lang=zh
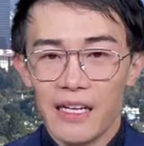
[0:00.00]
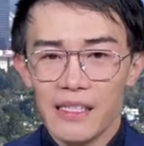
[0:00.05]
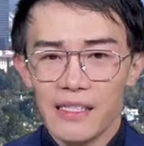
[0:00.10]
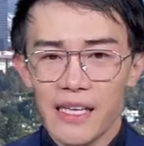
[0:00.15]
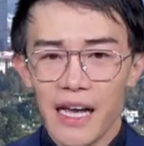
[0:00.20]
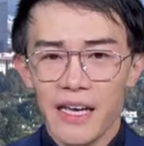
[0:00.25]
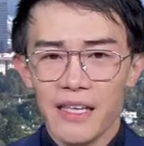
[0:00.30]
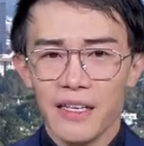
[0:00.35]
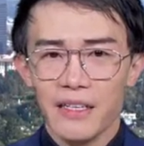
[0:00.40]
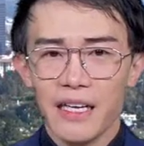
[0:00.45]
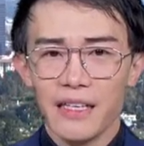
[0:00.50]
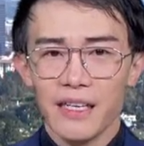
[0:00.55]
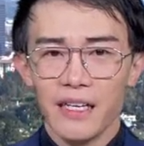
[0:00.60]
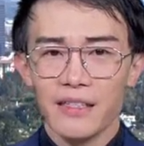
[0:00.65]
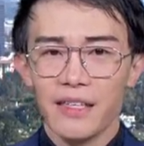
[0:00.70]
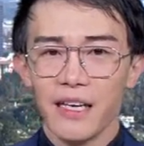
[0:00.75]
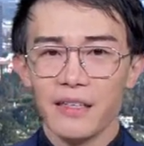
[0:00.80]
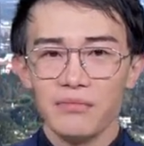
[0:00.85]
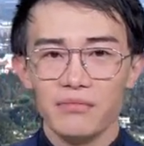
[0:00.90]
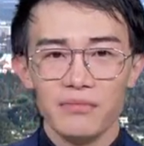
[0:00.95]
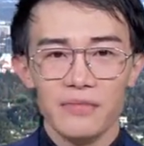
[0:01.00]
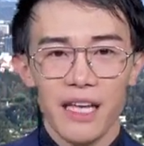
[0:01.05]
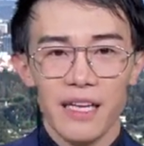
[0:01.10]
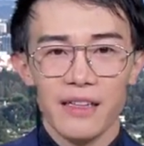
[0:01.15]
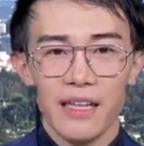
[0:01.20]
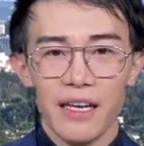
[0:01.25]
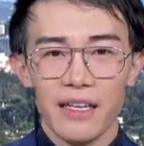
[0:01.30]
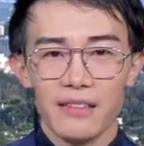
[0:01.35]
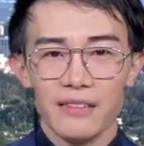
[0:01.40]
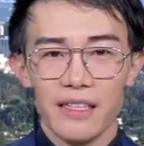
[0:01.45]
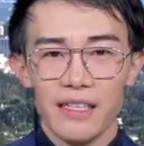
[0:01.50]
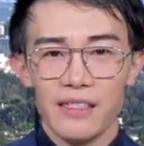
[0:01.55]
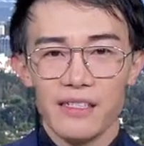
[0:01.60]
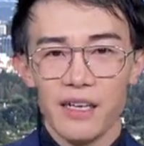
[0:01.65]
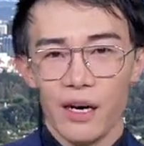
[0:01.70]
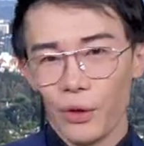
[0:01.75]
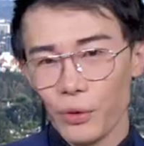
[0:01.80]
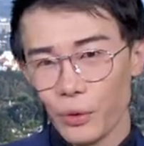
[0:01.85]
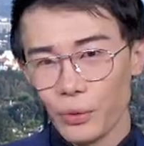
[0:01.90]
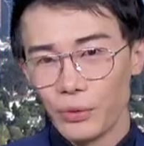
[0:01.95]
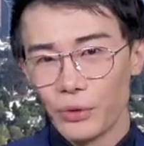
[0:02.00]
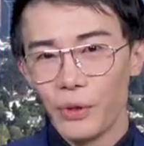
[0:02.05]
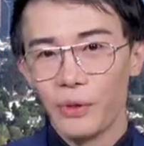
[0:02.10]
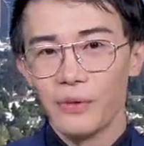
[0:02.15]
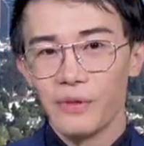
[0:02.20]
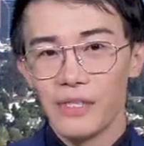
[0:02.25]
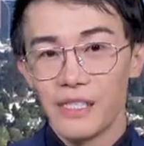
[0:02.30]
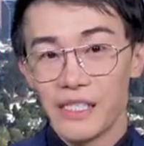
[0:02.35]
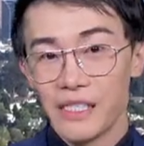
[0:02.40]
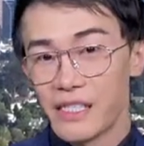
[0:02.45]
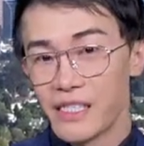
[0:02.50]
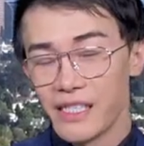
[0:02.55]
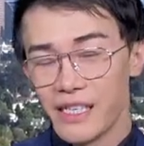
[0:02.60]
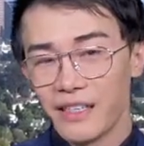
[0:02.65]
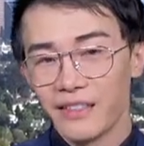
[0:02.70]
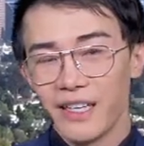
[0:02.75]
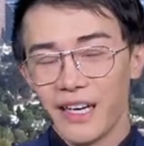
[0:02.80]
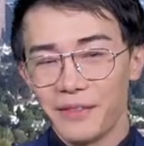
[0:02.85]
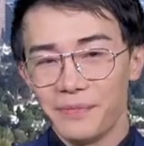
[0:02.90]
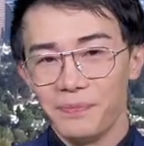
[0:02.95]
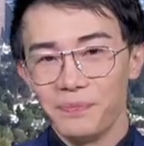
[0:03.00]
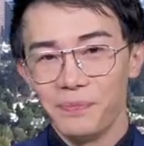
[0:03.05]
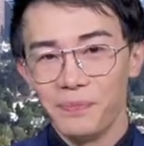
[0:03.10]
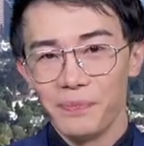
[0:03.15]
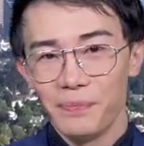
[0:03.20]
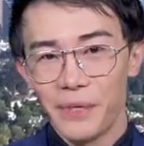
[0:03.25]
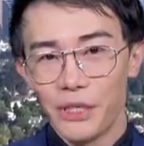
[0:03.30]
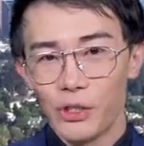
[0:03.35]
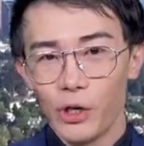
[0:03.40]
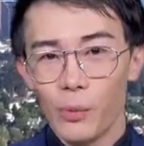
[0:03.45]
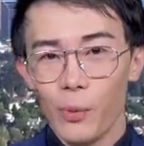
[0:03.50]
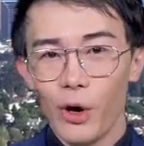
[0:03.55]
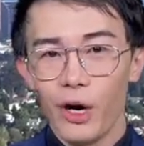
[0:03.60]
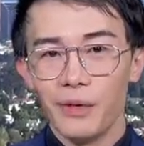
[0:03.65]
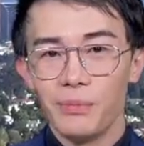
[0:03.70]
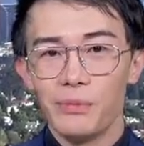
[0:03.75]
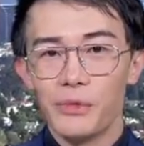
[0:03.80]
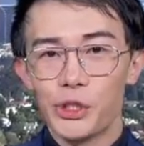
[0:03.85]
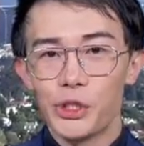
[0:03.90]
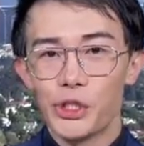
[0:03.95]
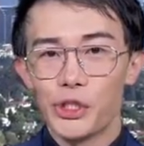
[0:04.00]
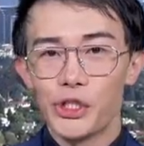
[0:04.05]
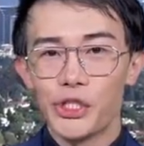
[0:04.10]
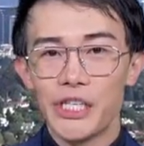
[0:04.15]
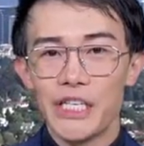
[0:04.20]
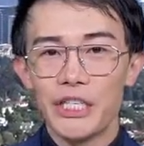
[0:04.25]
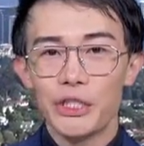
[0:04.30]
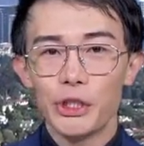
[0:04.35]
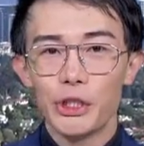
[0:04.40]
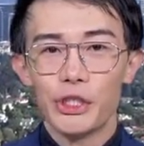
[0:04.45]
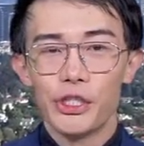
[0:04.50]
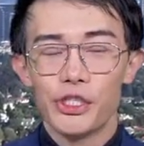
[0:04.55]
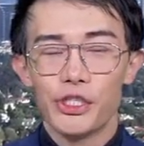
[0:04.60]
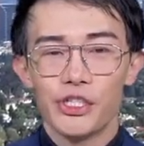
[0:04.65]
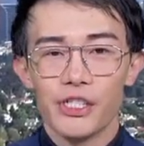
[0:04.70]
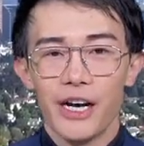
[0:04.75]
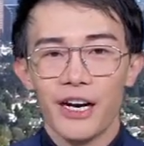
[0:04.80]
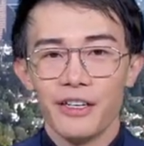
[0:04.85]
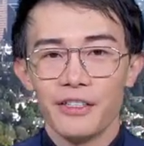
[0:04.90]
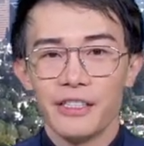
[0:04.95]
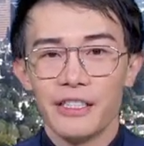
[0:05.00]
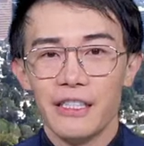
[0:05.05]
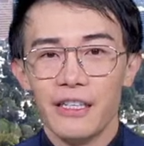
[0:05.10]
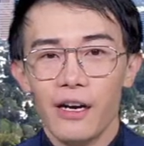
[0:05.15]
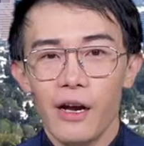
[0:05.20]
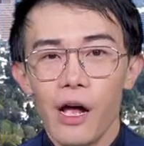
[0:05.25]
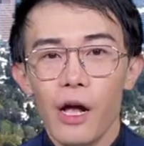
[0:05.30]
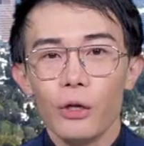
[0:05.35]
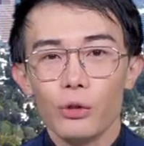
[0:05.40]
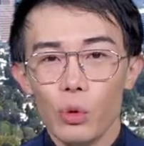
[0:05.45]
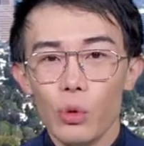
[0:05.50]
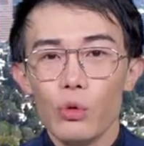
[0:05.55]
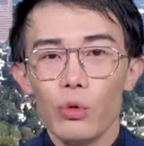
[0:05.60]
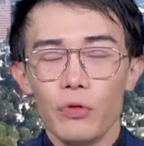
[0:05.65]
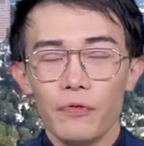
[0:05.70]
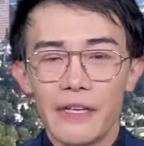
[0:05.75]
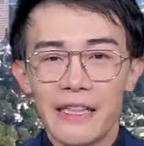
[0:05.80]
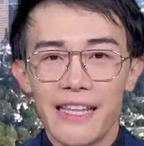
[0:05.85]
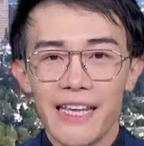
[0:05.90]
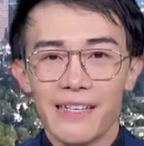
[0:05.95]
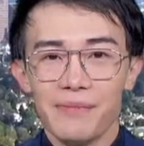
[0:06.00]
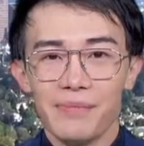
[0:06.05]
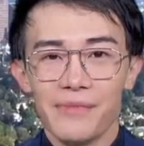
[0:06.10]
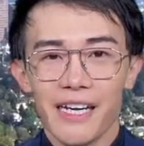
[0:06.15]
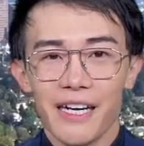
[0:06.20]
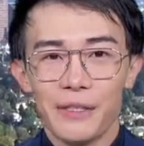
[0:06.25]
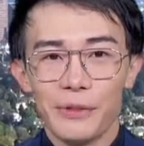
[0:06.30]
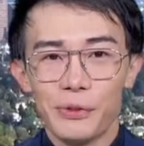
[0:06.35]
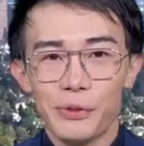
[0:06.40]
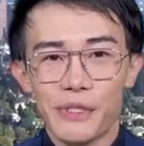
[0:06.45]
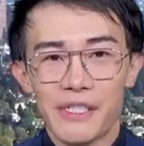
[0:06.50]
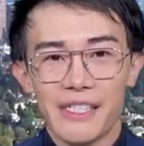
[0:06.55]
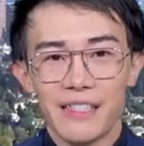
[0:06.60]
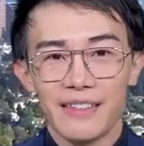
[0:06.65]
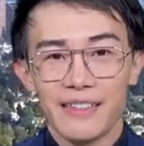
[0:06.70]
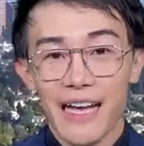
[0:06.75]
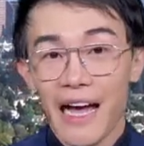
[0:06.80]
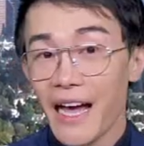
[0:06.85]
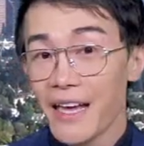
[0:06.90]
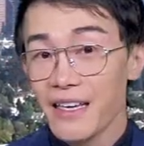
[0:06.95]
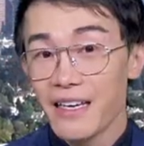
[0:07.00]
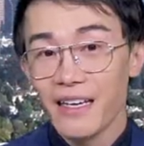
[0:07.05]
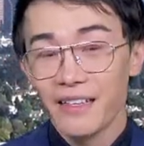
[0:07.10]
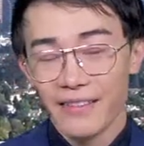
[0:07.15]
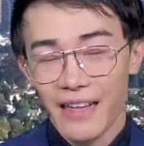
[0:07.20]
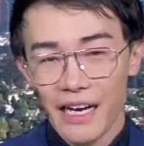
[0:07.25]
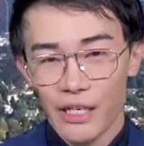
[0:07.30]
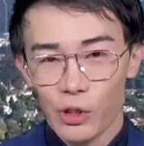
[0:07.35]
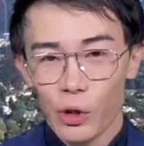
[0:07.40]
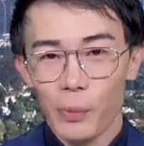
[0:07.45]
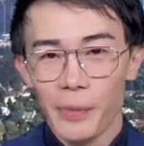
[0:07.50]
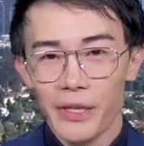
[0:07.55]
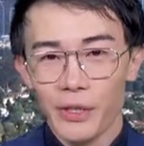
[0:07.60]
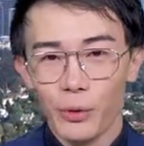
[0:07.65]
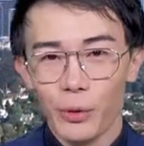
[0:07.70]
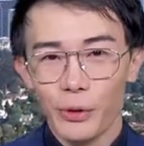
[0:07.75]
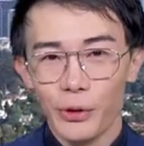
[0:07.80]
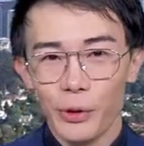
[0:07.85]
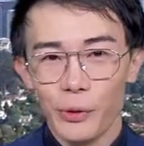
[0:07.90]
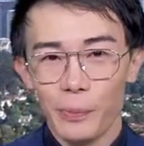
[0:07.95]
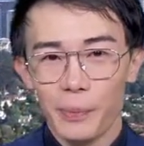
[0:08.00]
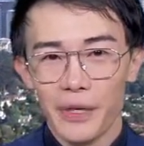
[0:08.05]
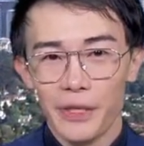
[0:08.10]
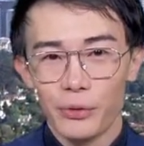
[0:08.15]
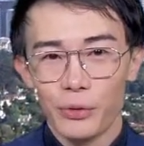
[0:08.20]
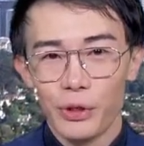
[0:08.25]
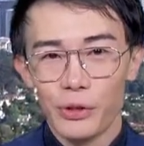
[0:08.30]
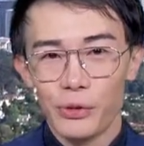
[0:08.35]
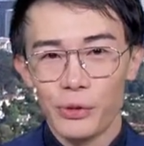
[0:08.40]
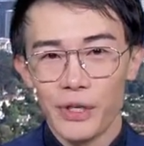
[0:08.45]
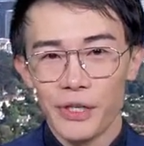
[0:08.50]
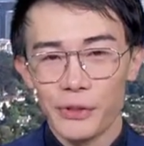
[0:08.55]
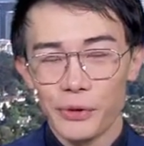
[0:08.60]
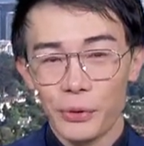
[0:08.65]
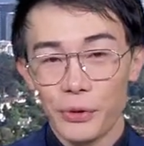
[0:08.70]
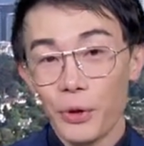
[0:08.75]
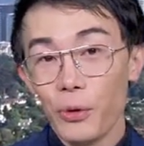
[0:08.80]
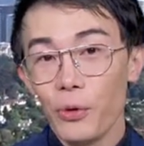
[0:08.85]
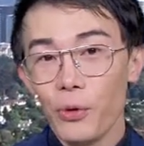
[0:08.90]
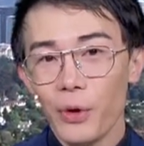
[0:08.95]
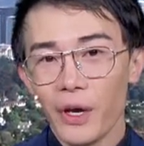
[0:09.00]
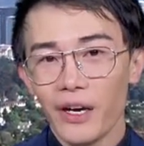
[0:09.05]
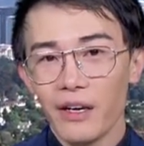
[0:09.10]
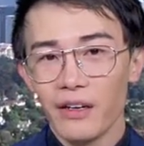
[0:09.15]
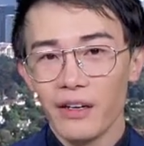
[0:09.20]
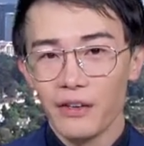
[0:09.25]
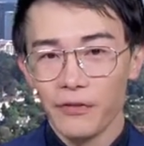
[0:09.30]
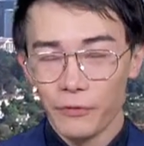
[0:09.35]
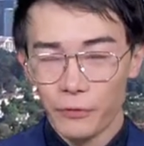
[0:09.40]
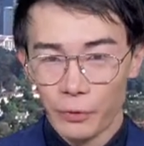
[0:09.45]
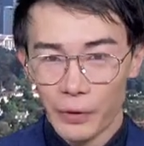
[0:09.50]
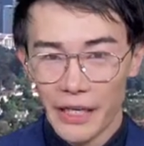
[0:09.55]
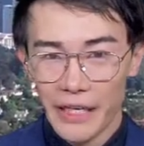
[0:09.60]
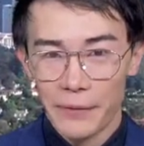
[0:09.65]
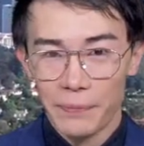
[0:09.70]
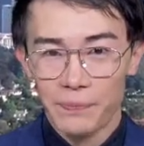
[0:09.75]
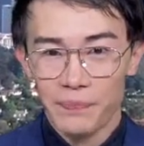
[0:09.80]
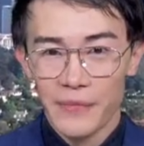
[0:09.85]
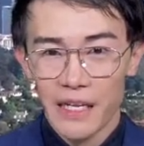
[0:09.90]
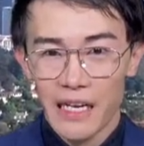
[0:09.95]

在营业当天，店内人潮涌动，熙熙攘攘。本周末十一日、十二日，东谷分店将举行开业大酬宾的活动，并推出各种优惠和福利。